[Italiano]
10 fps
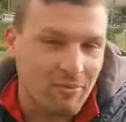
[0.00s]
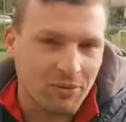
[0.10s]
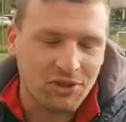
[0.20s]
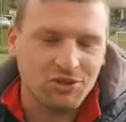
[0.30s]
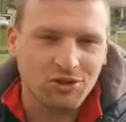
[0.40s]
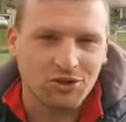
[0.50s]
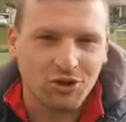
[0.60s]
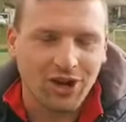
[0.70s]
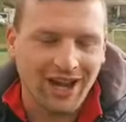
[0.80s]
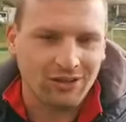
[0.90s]
per questo sono
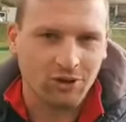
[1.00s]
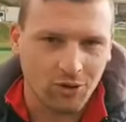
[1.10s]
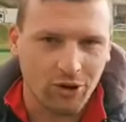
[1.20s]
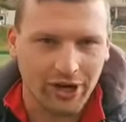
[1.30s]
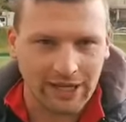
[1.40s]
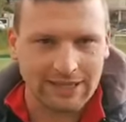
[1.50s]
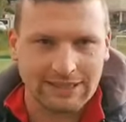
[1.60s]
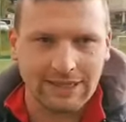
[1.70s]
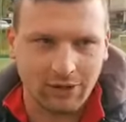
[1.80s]
grato alla Covernese,